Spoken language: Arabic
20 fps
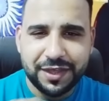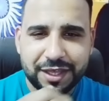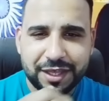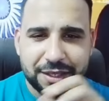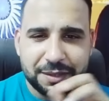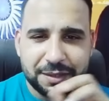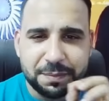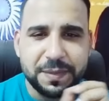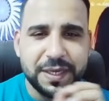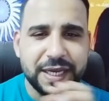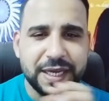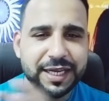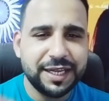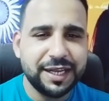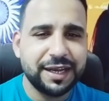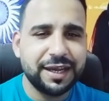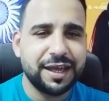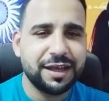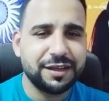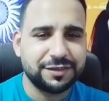مين
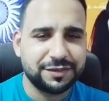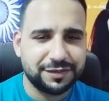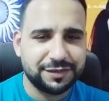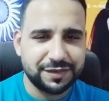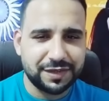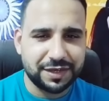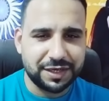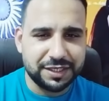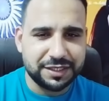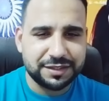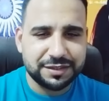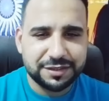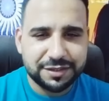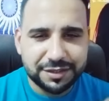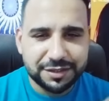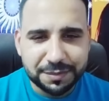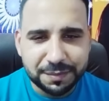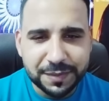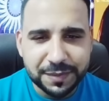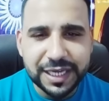اللي أثرت
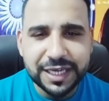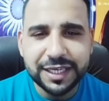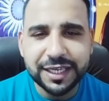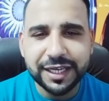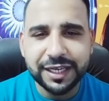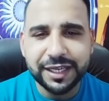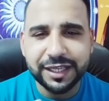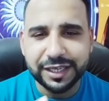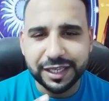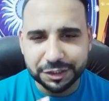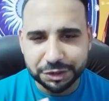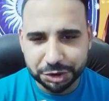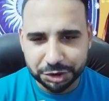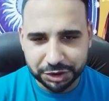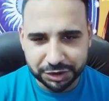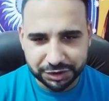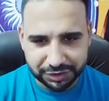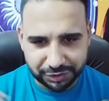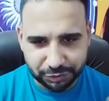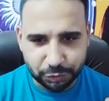مين اللي
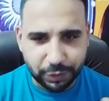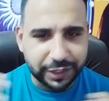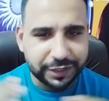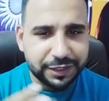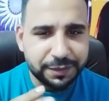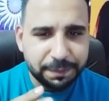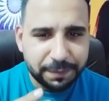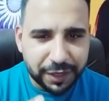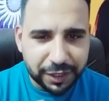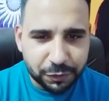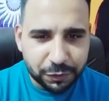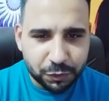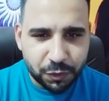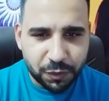نخششت واخدين بالكم